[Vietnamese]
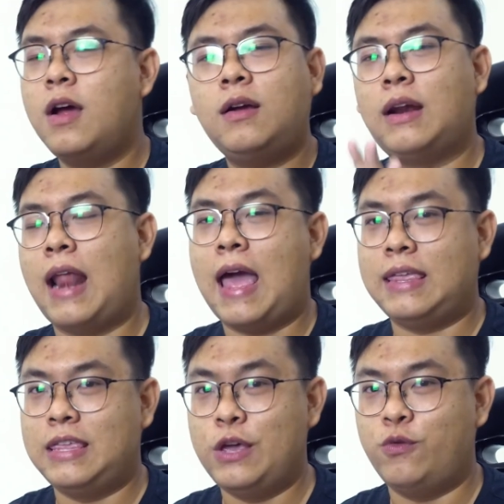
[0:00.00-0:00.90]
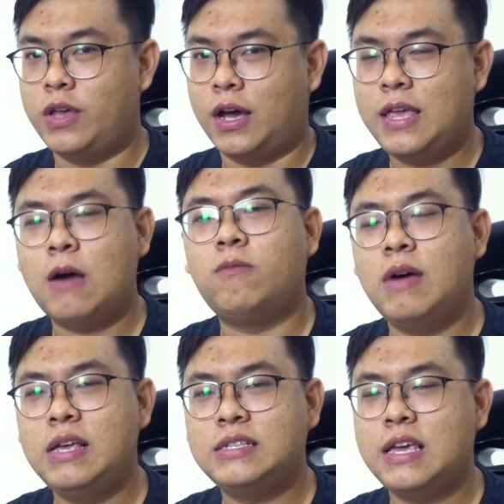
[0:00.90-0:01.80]
rất là nhiều những cái dòng
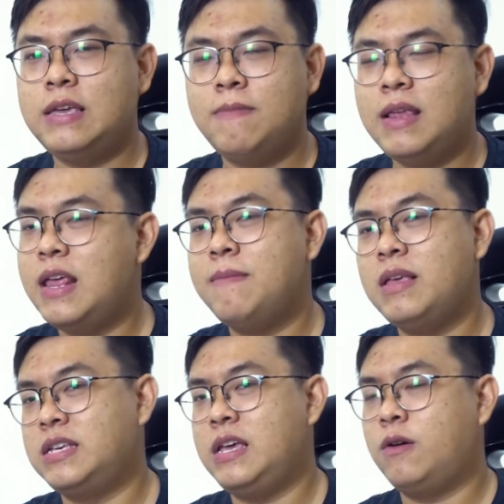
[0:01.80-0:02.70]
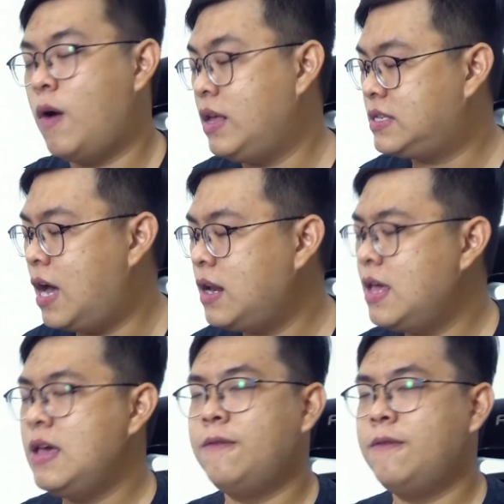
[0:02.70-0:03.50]
PC, mini PC của Asus.